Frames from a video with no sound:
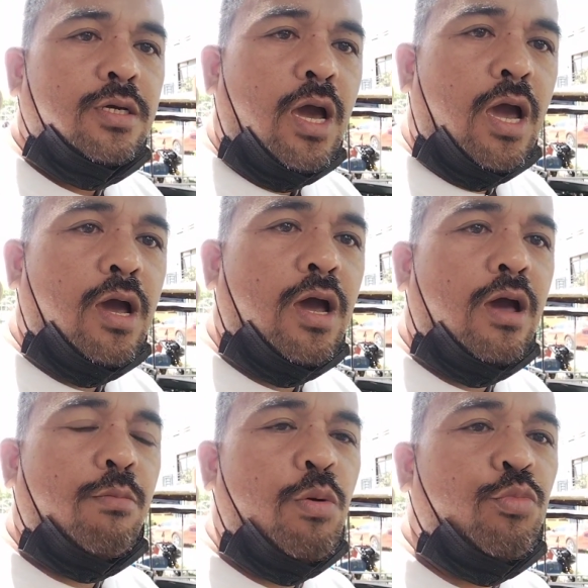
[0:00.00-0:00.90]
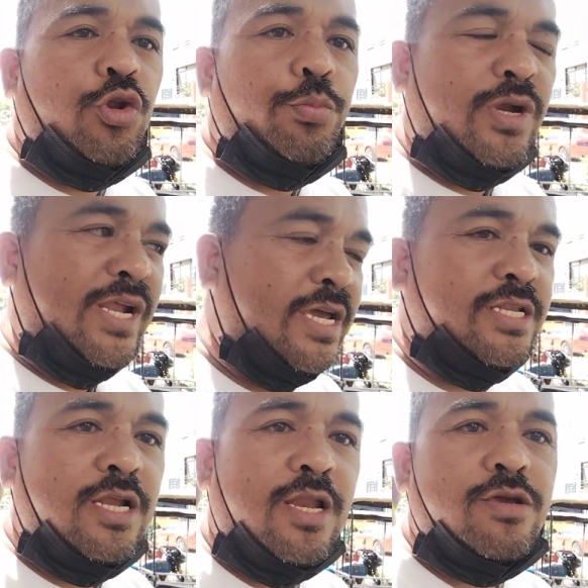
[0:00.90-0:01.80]
uh, mamonopolahin
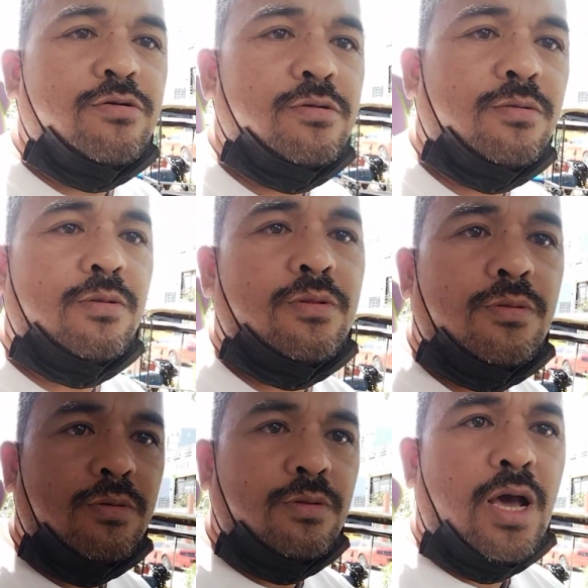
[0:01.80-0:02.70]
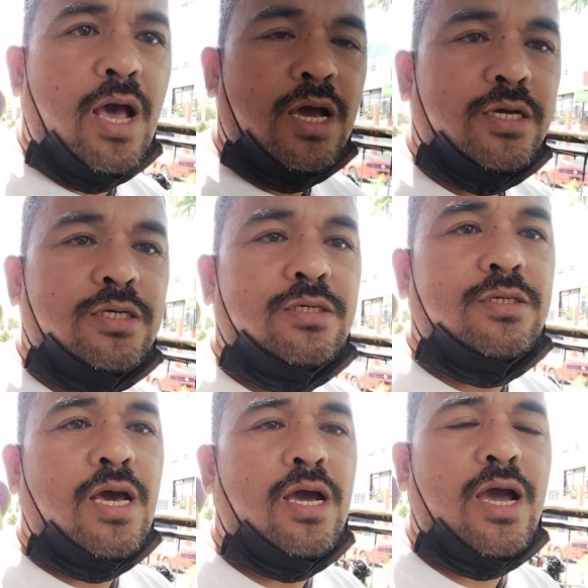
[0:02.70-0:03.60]
nila yung aking
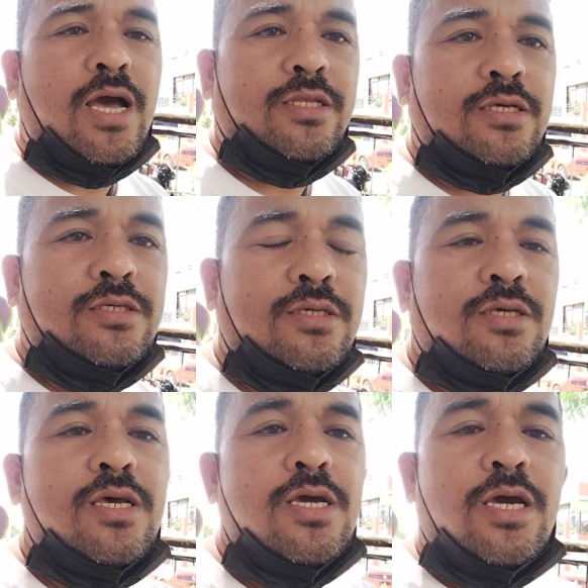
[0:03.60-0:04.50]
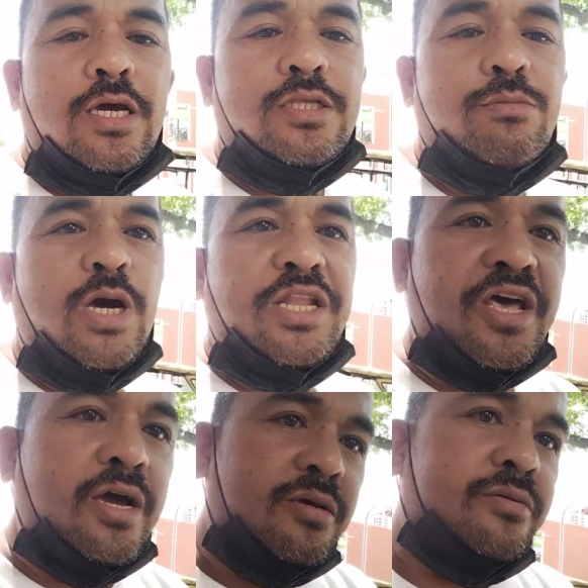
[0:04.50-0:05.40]
ang ating
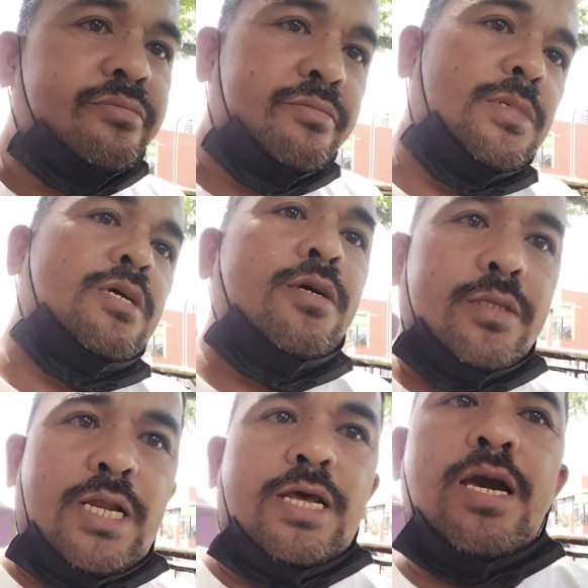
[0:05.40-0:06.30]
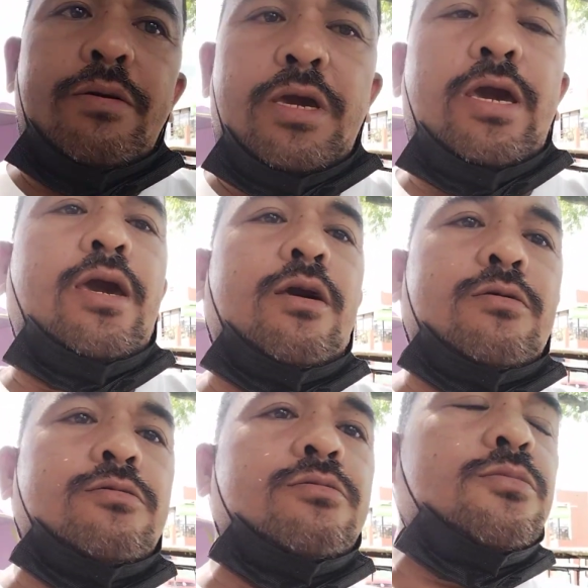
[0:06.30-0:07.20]
idemanda. Talagang eh
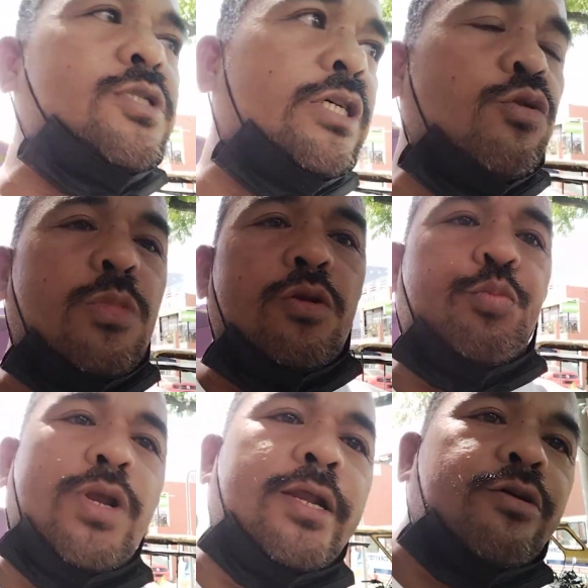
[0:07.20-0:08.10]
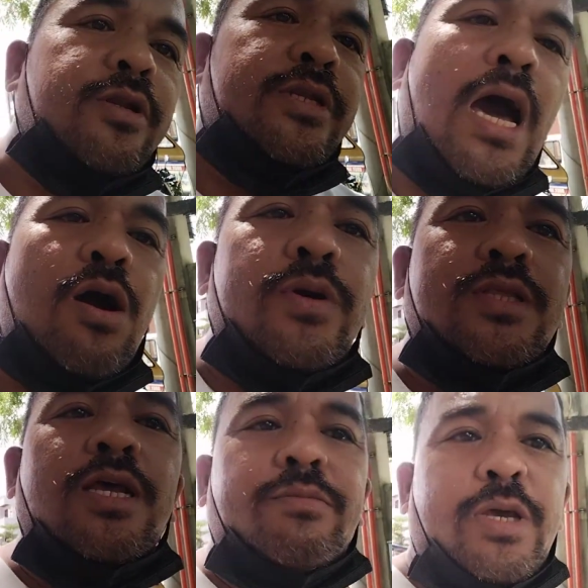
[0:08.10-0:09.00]
kung sino man pila doon, dawit
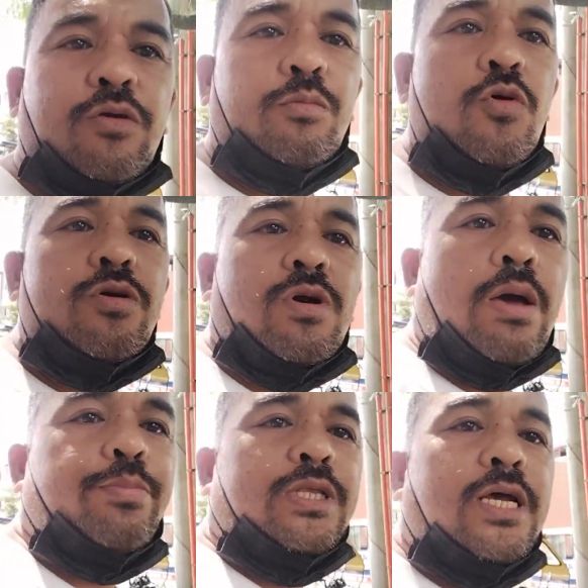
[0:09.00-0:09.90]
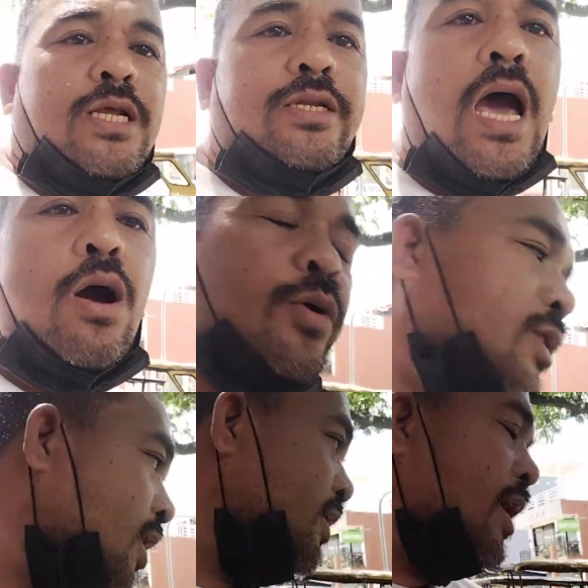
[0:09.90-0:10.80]
din. Biruin mo yung kapitan na dawit
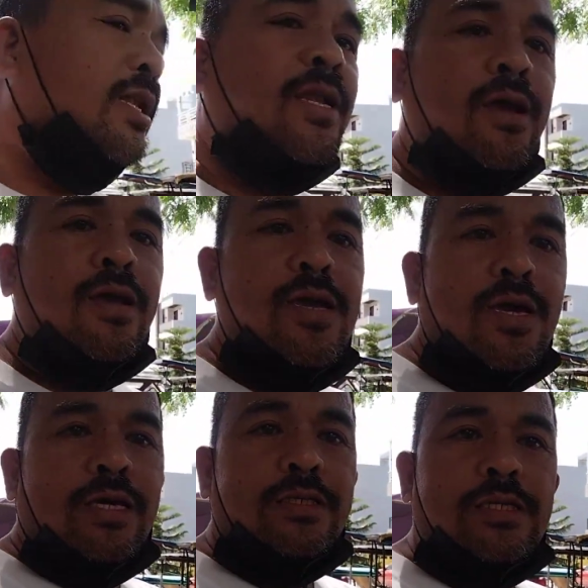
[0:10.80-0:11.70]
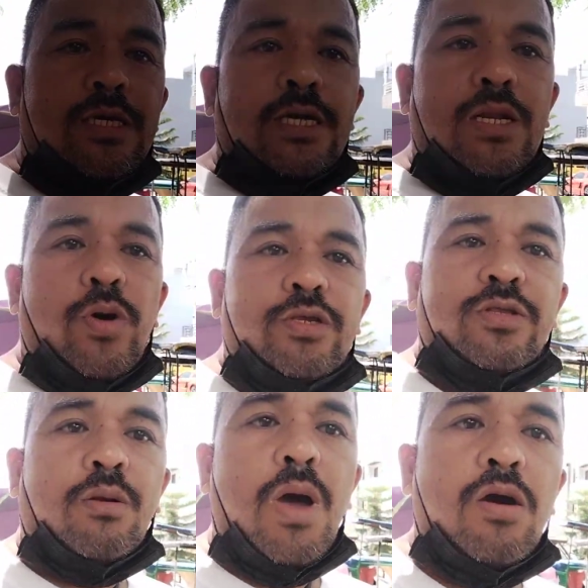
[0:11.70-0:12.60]
na dahil na hindi ginawa yung
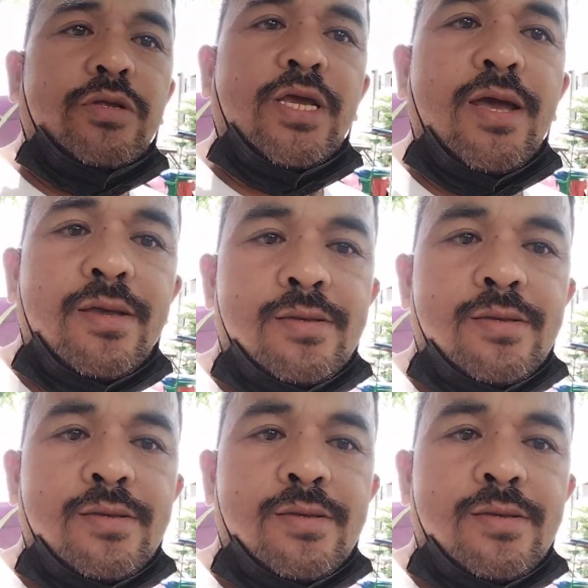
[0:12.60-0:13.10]
trabaho niya.